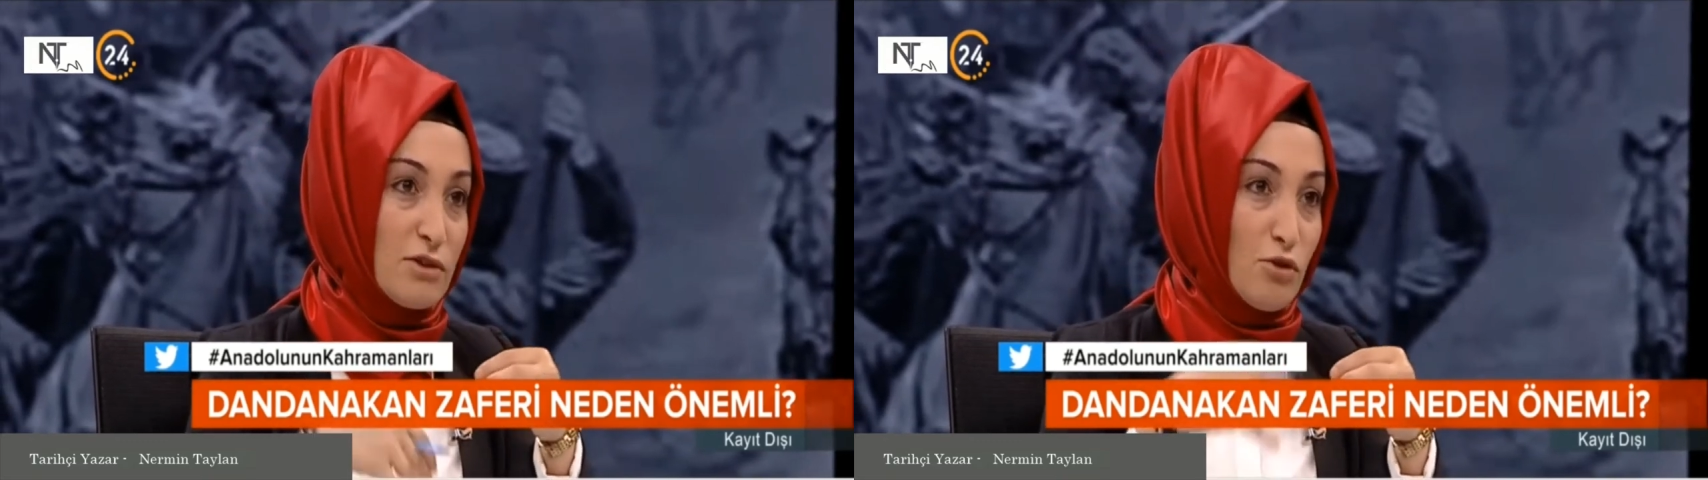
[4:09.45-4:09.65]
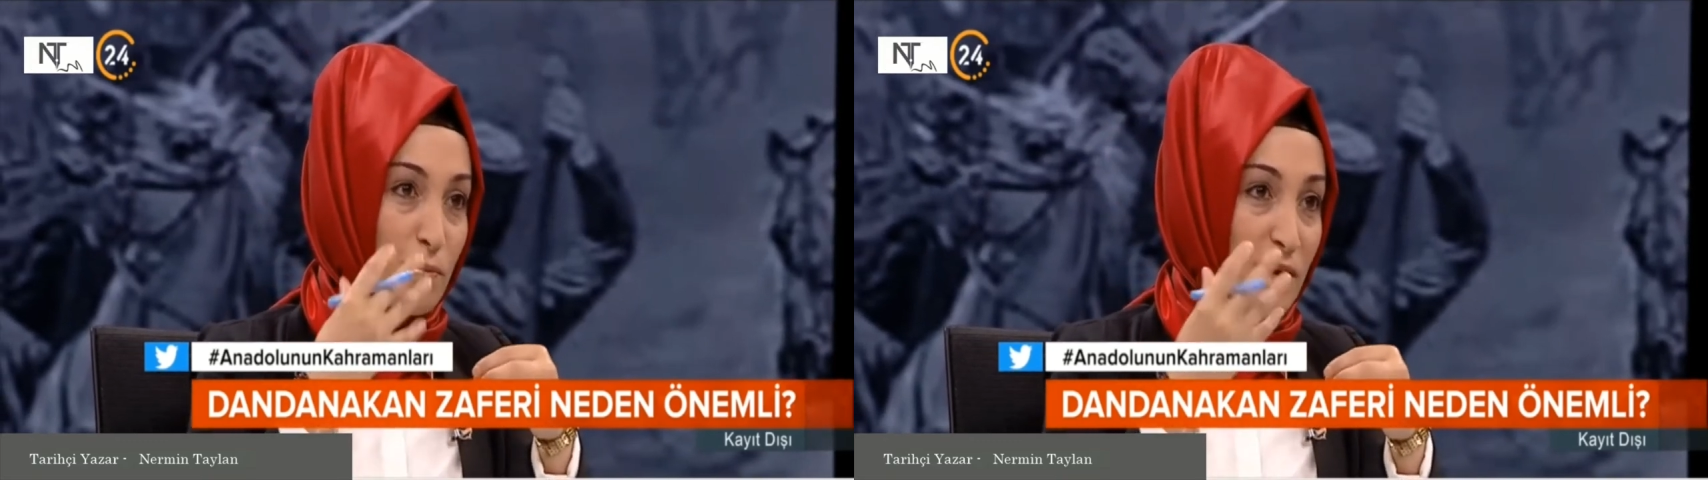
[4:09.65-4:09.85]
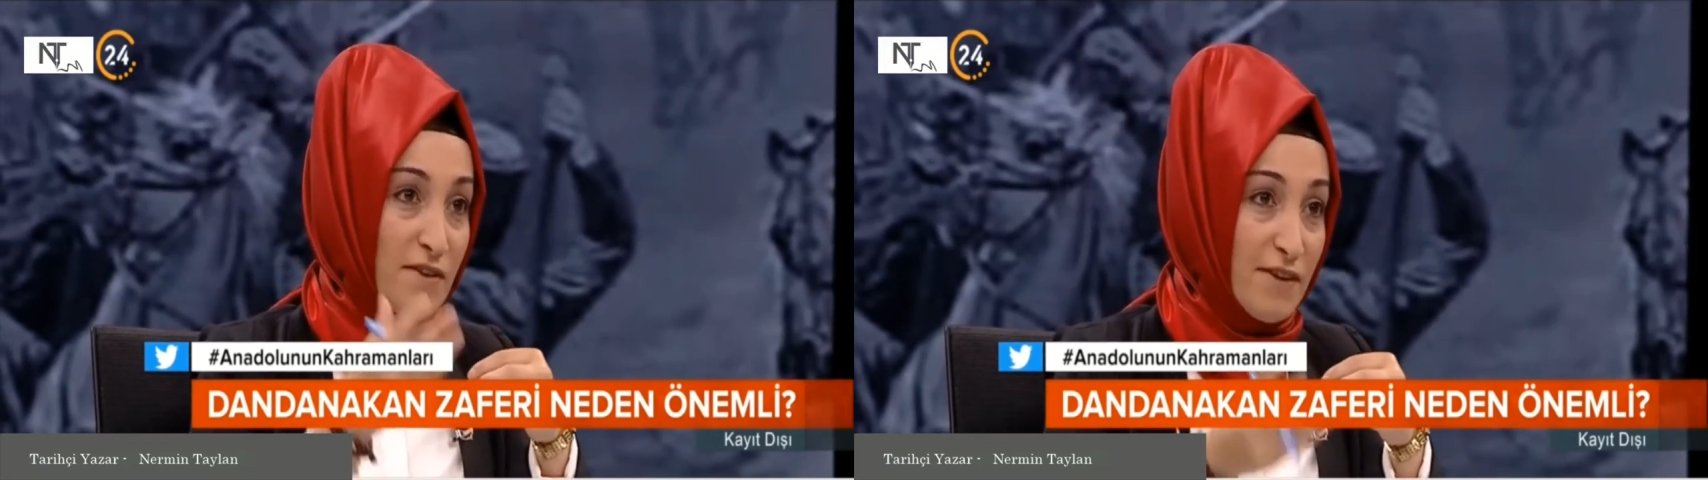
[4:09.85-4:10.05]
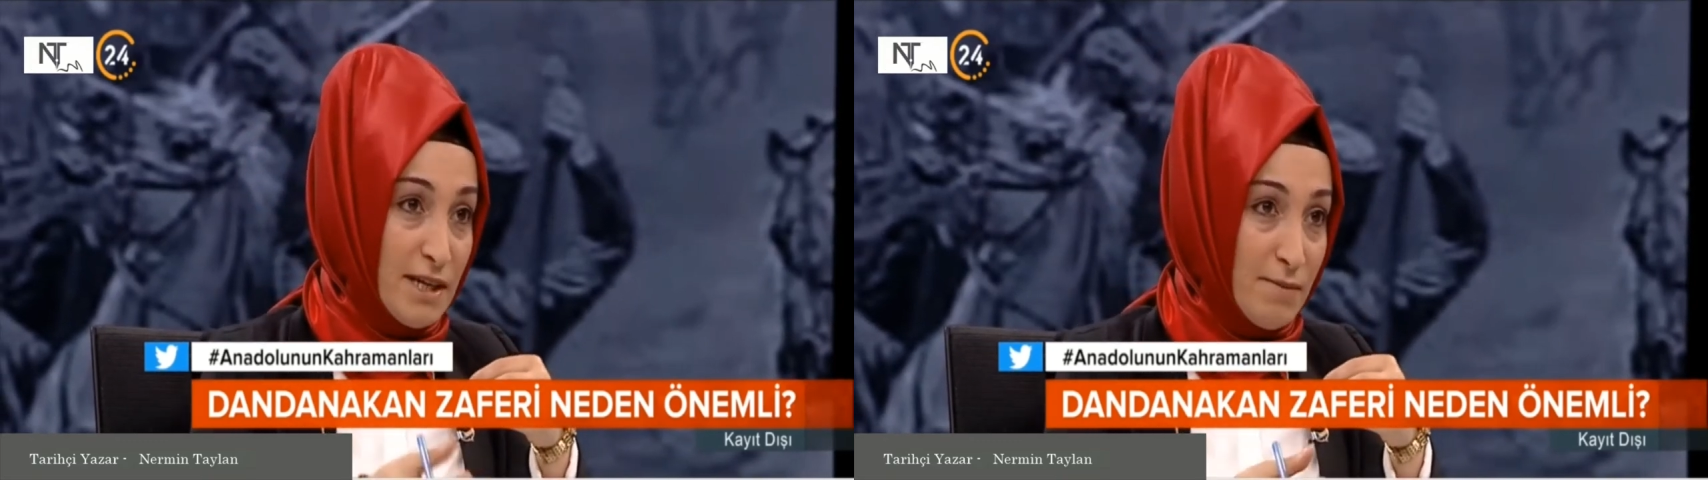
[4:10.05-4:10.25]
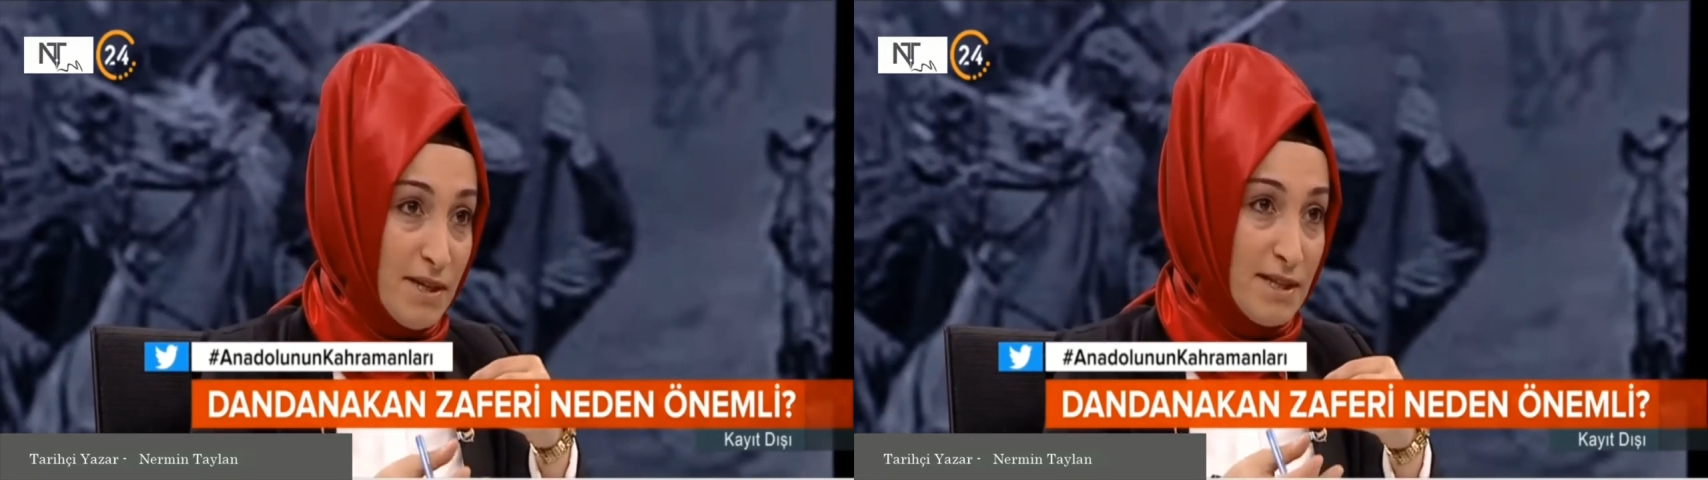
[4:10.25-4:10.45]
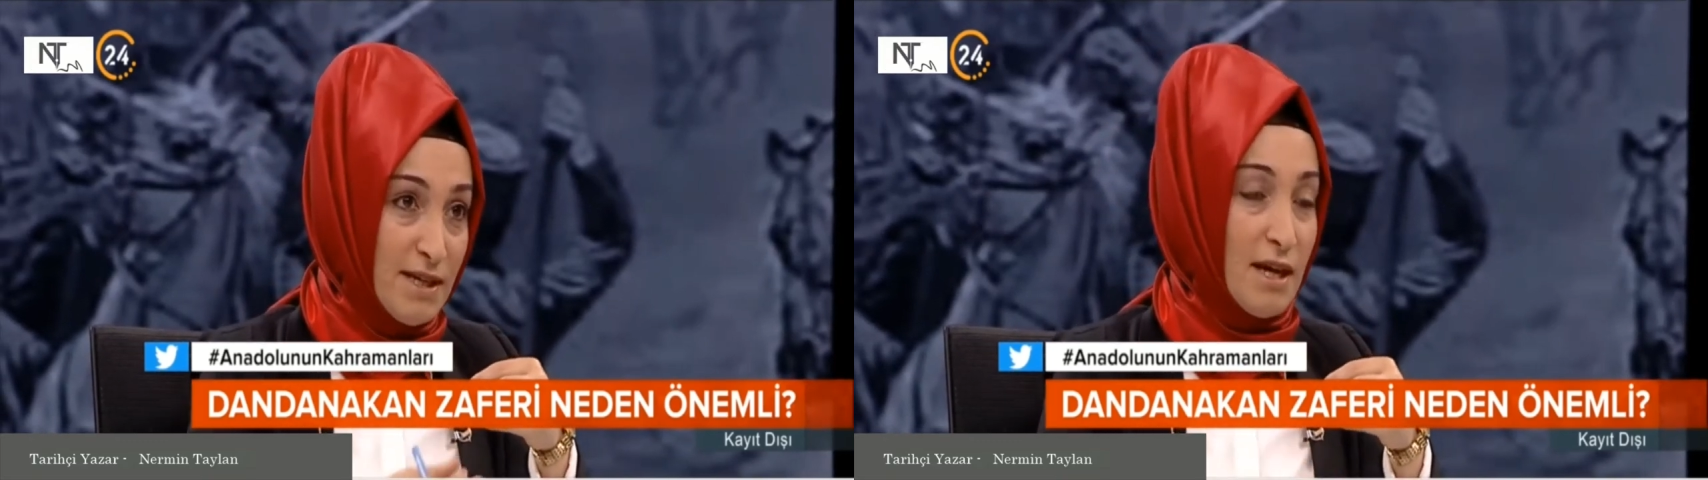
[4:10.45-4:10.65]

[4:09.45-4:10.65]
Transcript: toprak verilmedi.